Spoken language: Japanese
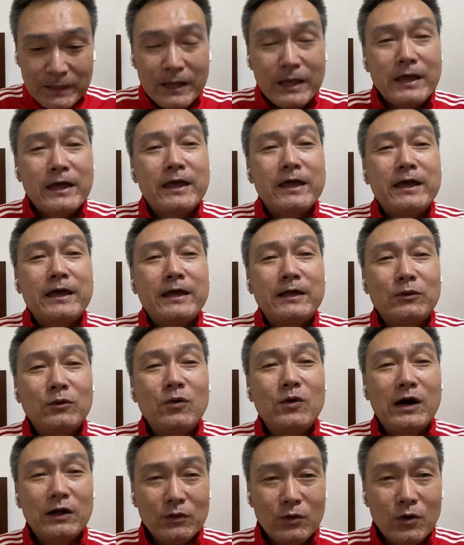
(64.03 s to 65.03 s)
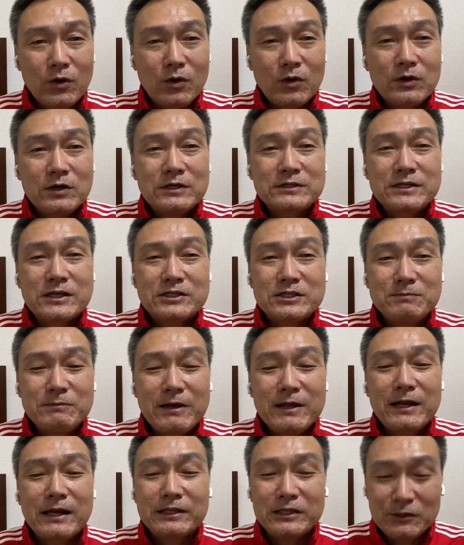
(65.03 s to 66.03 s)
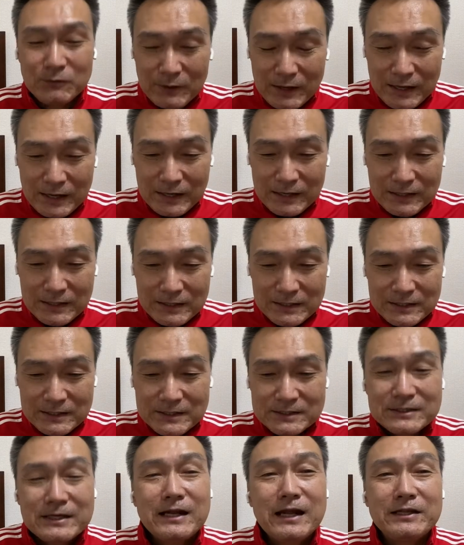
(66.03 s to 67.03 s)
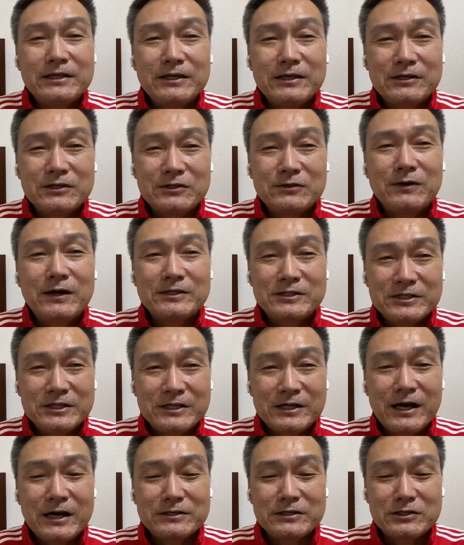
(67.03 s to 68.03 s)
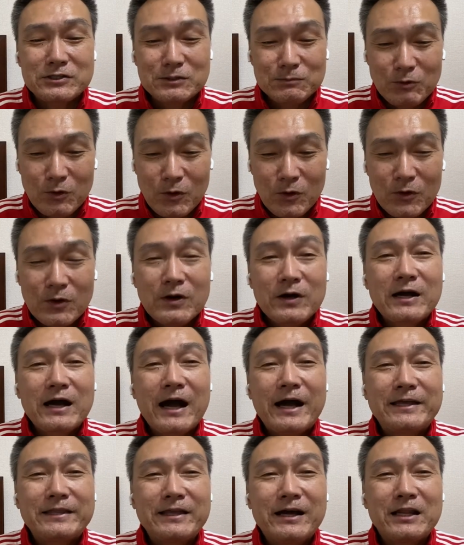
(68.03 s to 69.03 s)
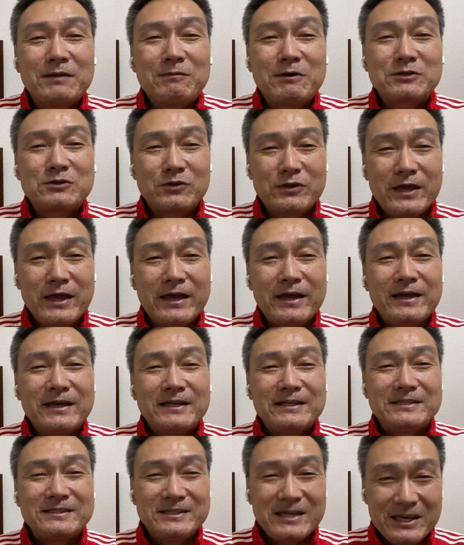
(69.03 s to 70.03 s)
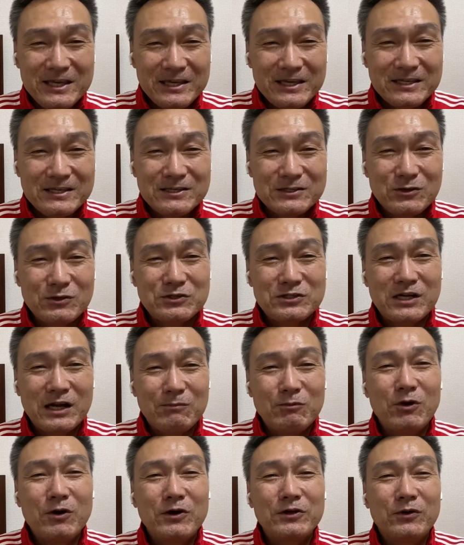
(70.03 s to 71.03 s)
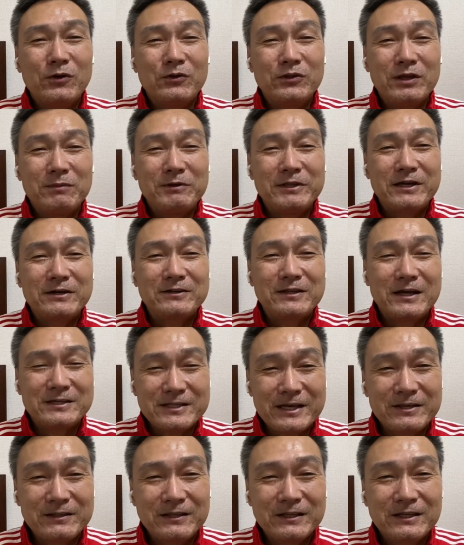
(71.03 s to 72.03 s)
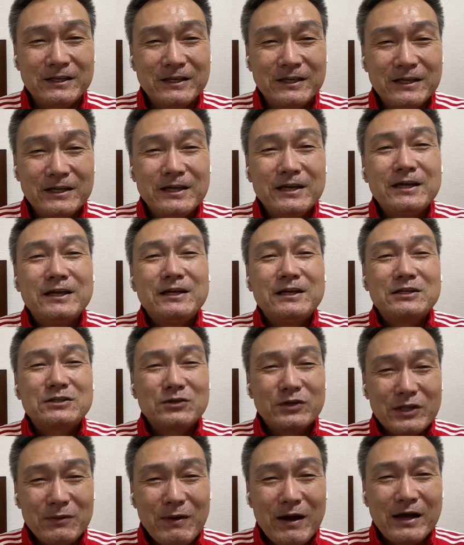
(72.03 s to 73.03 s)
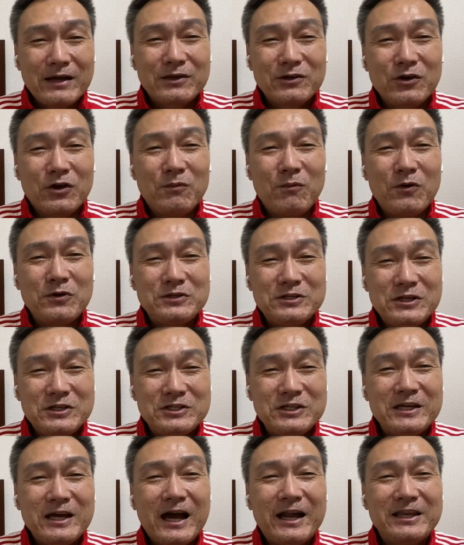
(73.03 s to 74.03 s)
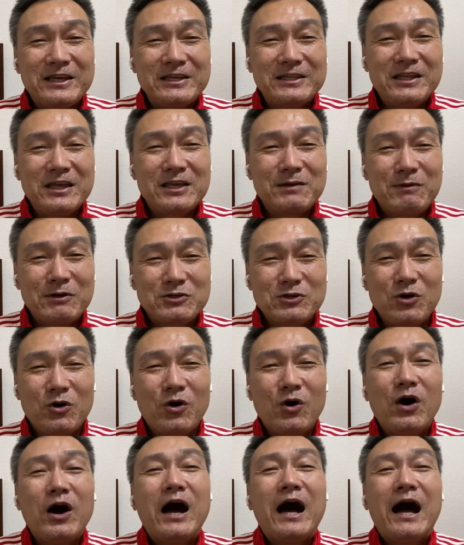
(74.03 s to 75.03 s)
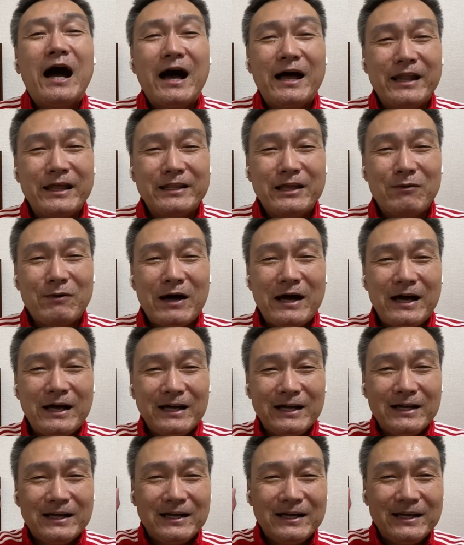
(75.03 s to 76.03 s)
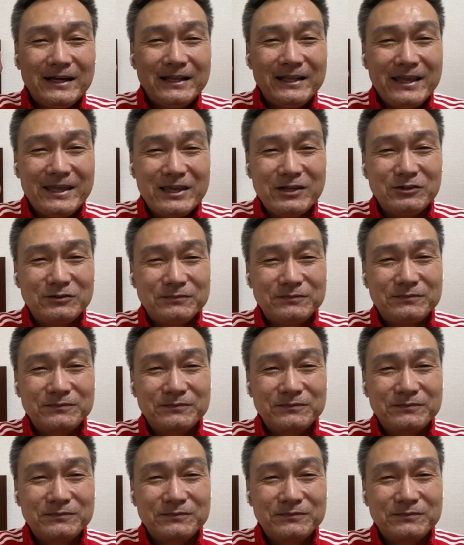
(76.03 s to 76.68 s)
えー、動画の説明欄にはさらに詳しい解説も書いてありますので、是非そちらも読んでみてください。それでは今日も一日張り切っていきましょう。あなたはできる。